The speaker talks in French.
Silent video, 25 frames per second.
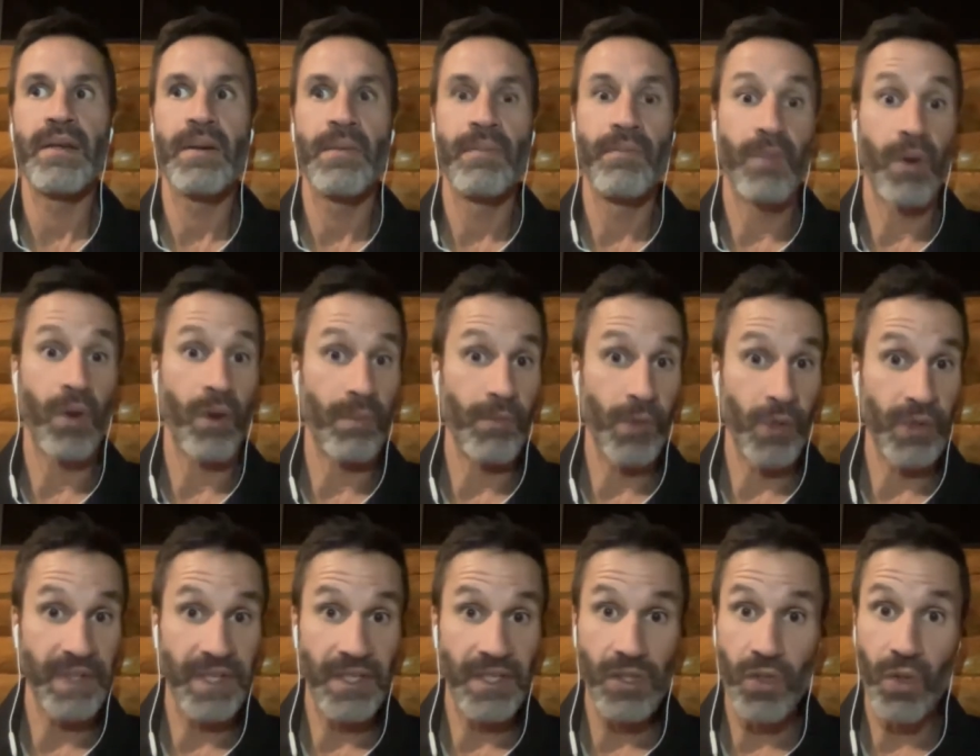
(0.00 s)

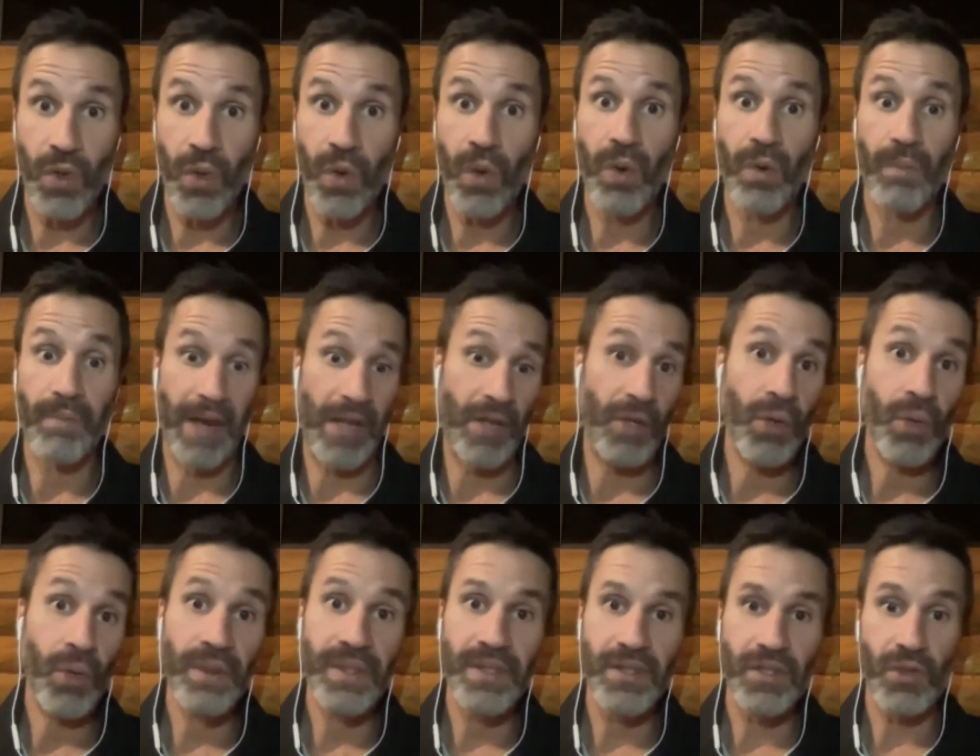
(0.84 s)
Mon, discours, ben,
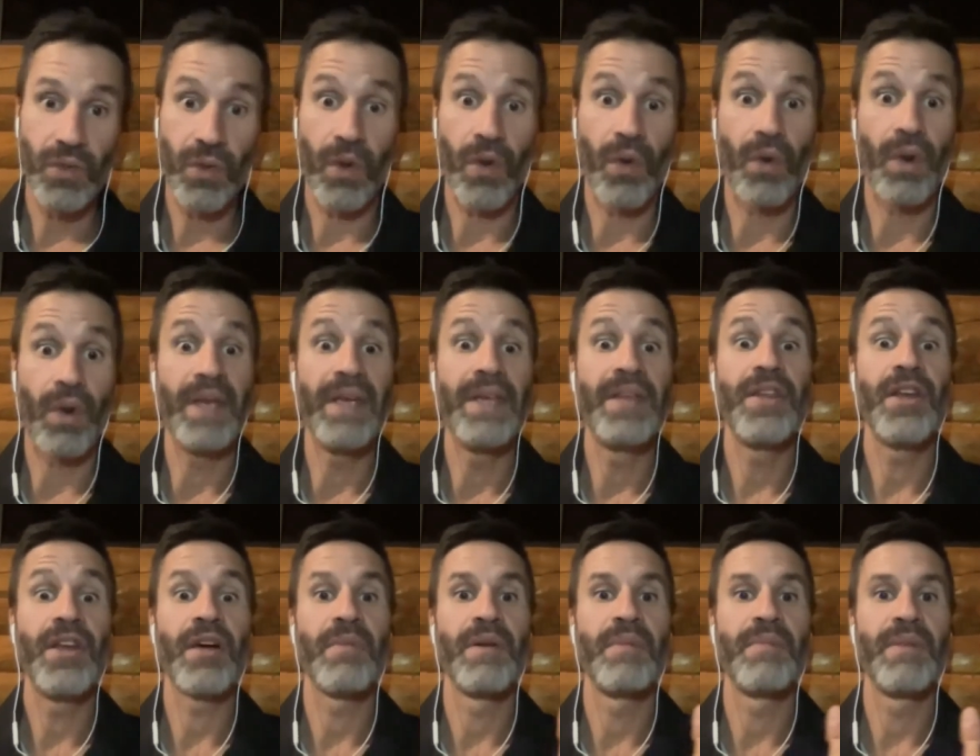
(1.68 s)
nos discours ont
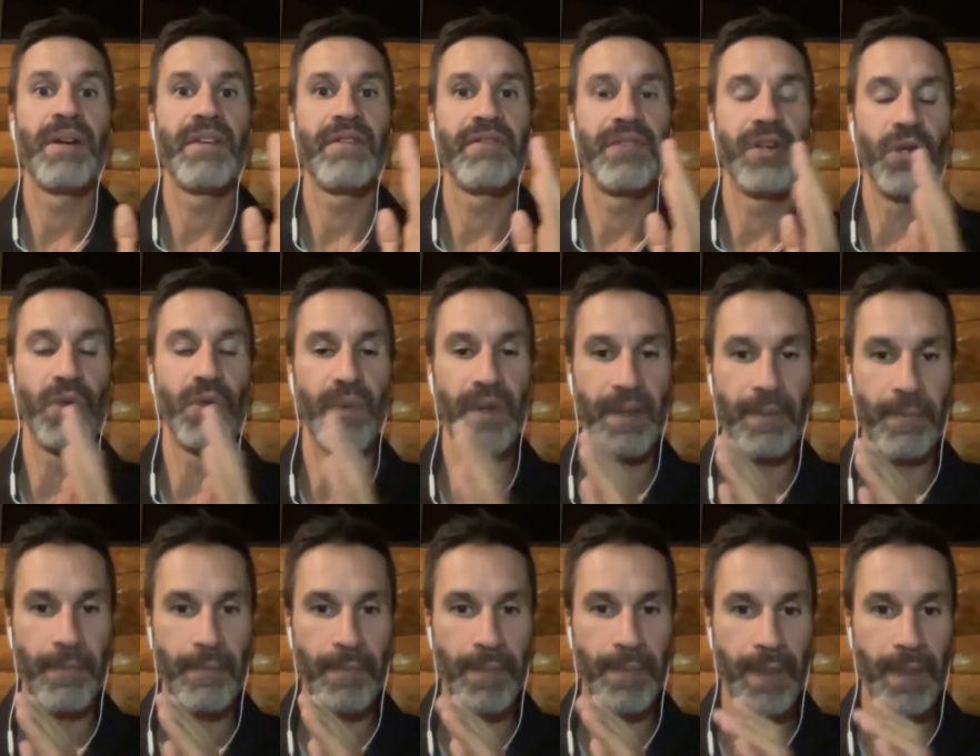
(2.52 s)
énormément évolué.